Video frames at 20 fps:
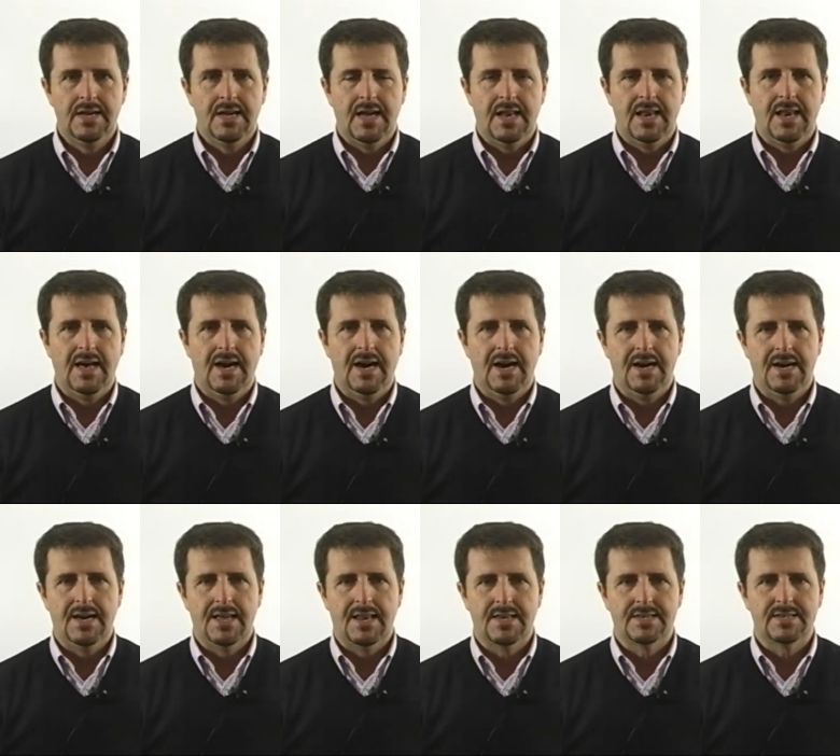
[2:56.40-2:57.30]
la
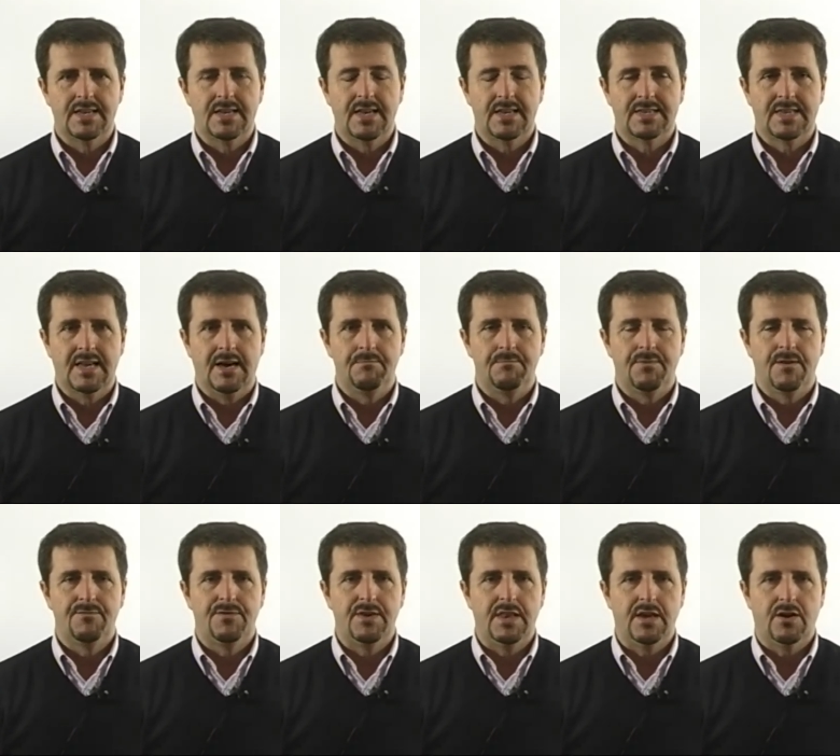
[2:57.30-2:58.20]
eh, rassegna stampa
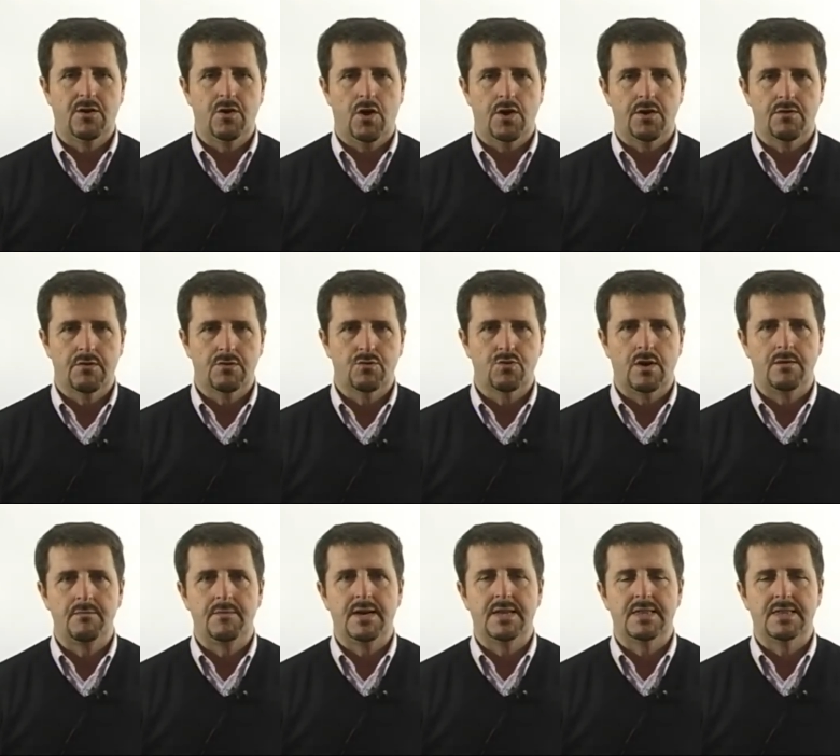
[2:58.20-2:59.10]
vi ricordo
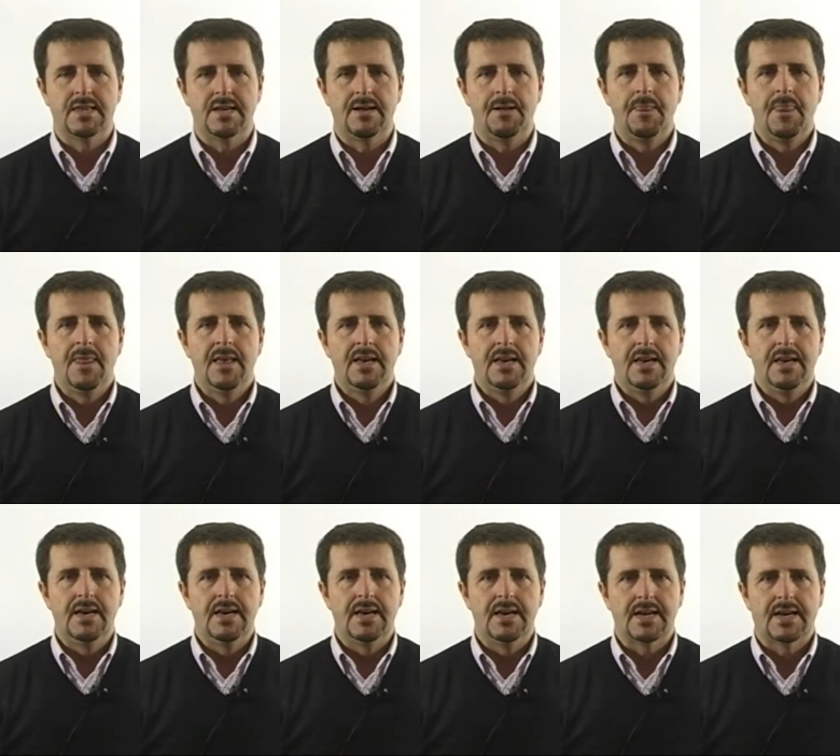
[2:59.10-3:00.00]
naturalmente
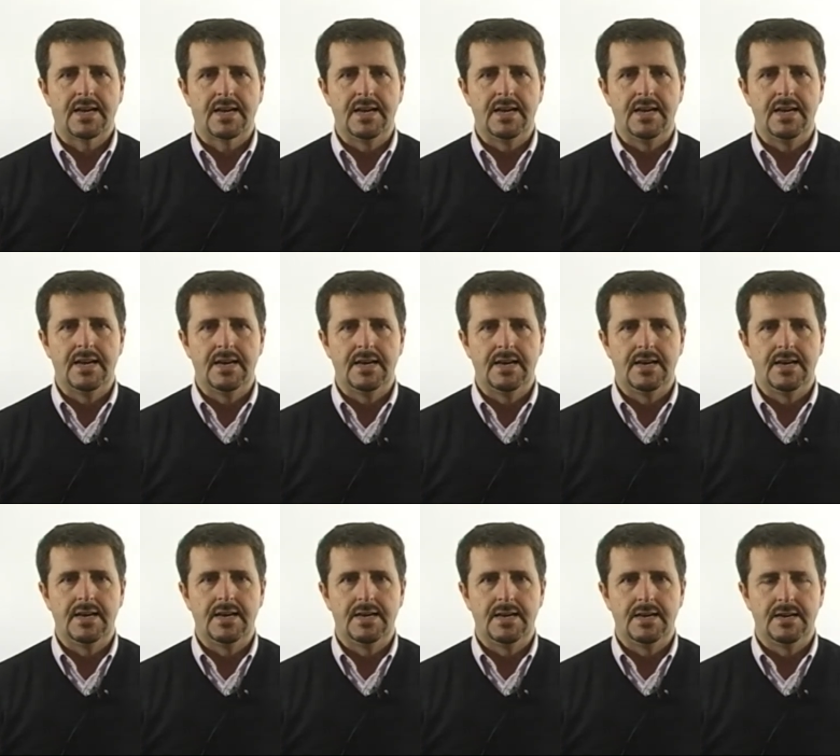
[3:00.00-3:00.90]
eh,
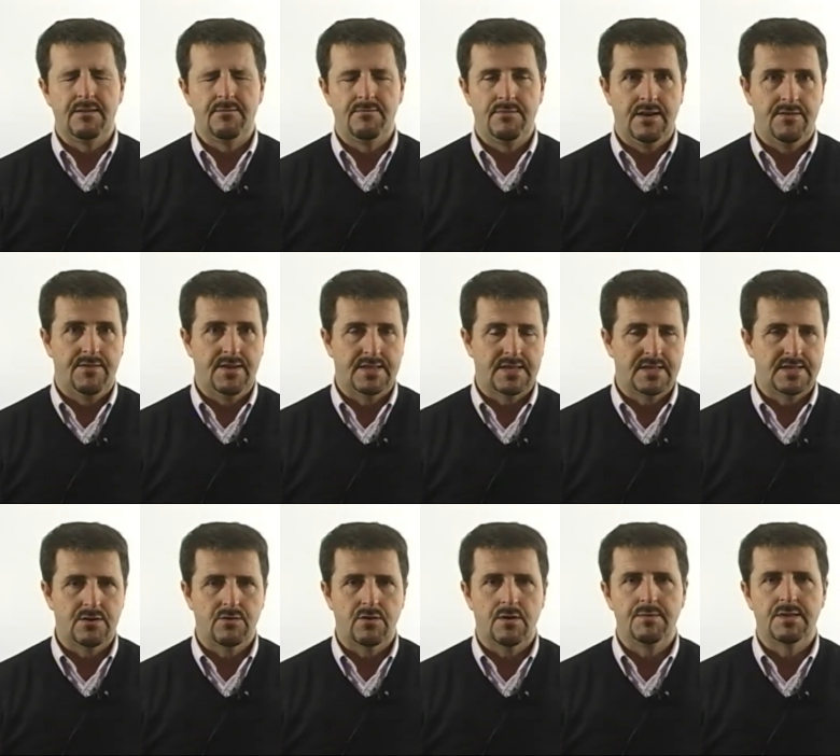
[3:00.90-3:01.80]
che eh, ne avete
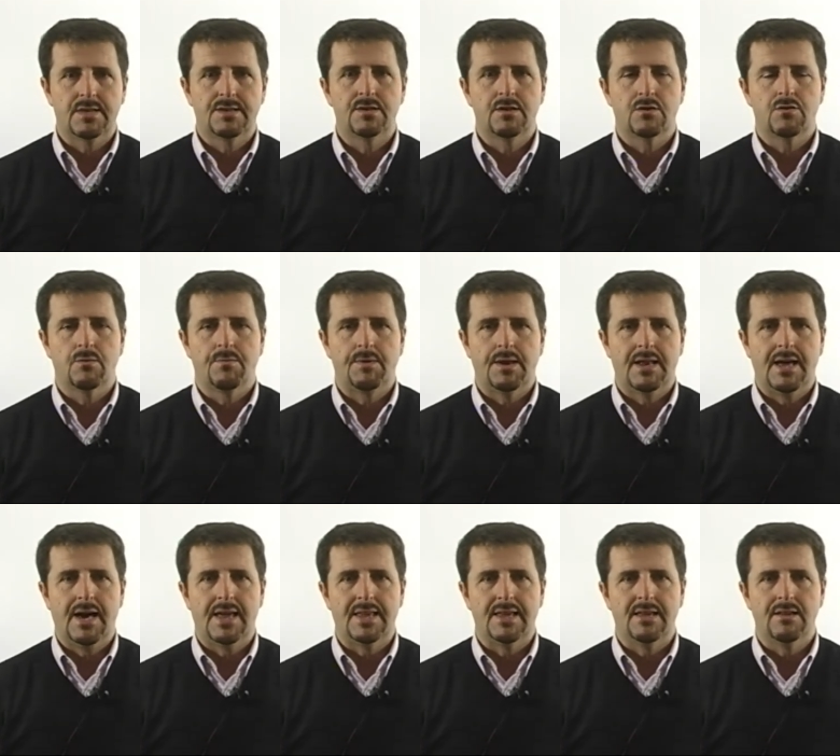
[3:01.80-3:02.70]
sicuramente sentito
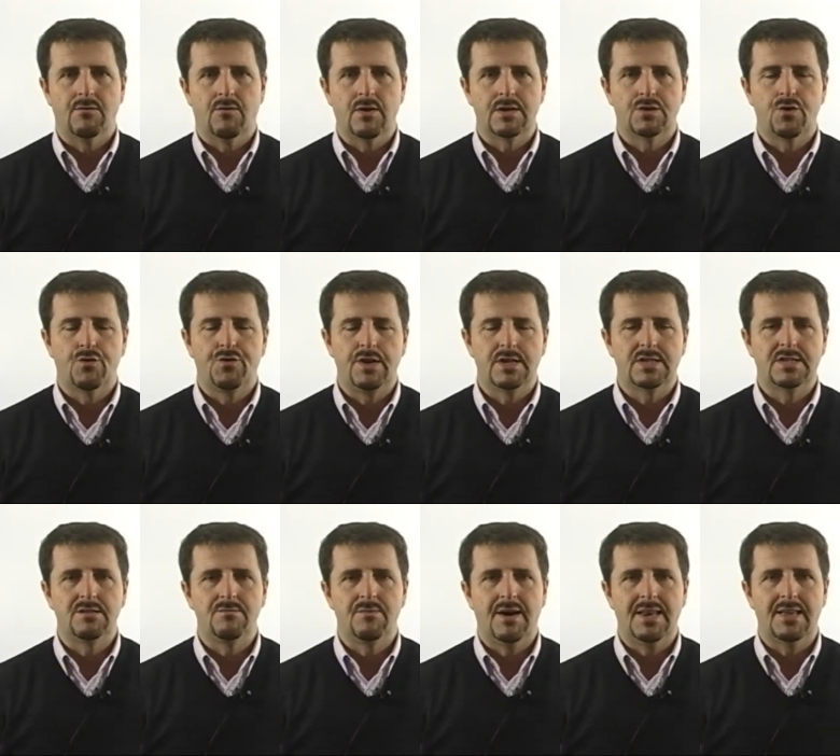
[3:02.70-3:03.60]
parlare, in questo fine
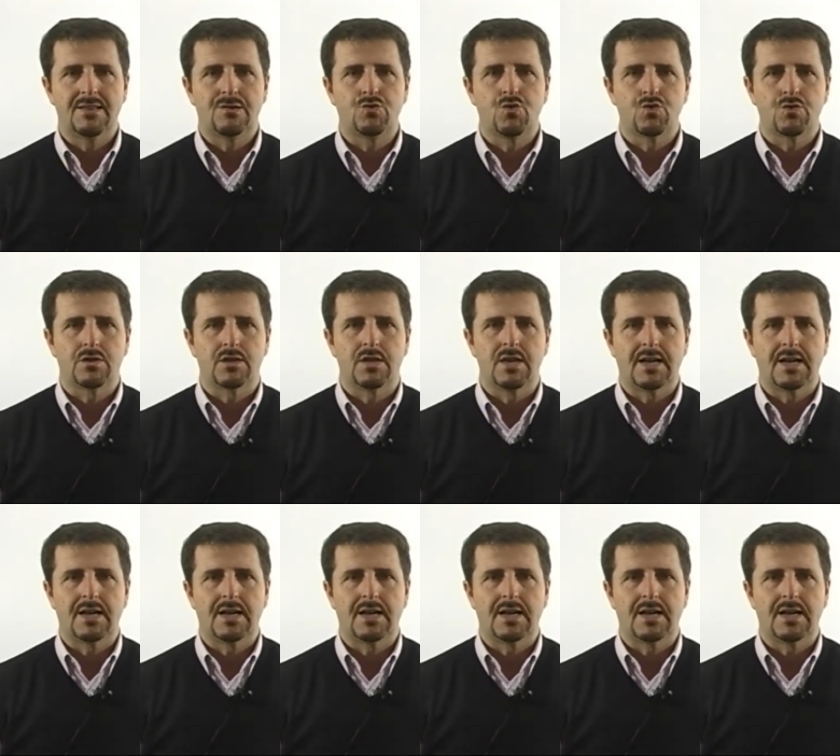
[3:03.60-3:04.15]
settimana tutti i